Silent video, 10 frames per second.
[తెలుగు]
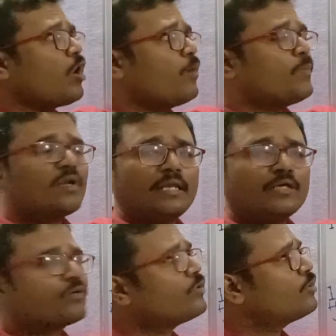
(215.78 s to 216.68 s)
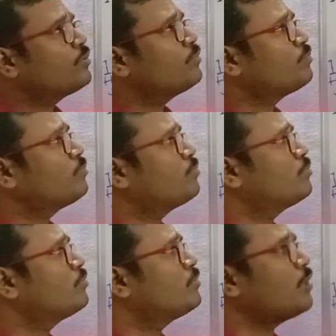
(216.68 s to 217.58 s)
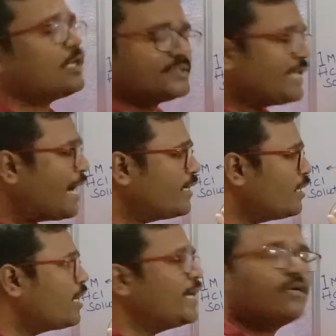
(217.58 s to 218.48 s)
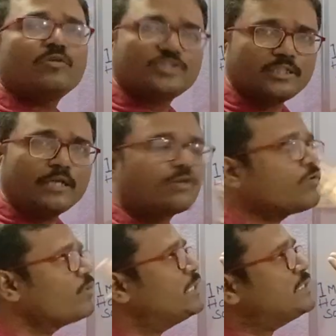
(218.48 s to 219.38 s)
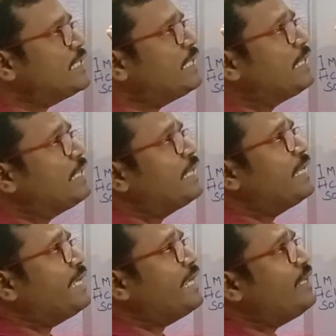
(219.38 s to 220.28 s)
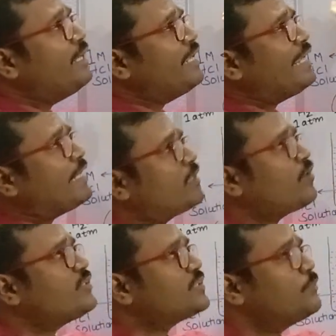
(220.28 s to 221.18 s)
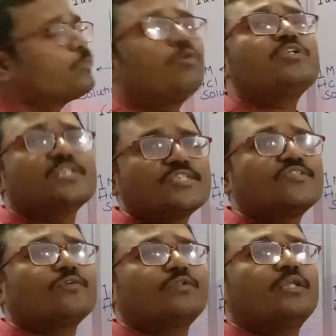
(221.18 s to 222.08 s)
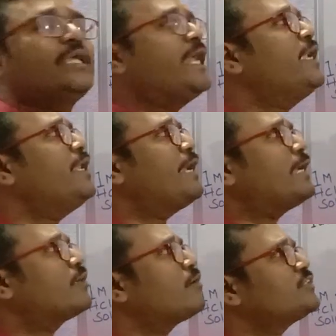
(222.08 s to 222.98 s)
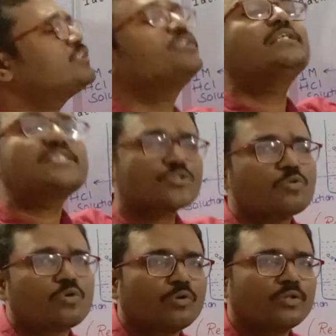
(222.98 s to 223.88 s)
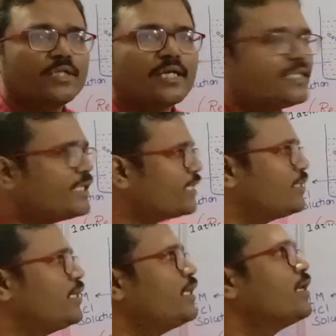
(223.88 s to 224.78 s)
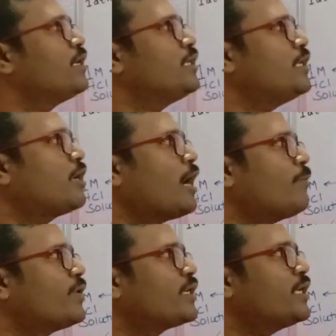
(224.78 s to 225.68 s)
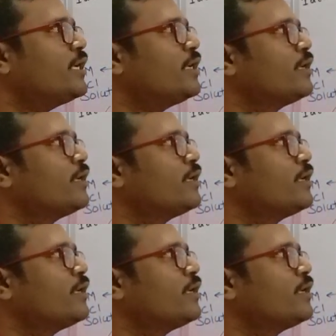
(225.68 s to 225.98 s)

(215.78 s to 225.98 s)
కాపర్ ఎలక్ట్రోడు నా స్టాండర్డ్ హైడ్రోజన్ ఎలక్ట్రోడ్ నుంచి ఎన్ని ఎలక్ట్రాన్స్ని పుల్ చేస్తుంది ఎన్ని ఎలక్ట్రాన్స్ని తీసుకుంటుంది అదే కదండి ఈ కాపర్కి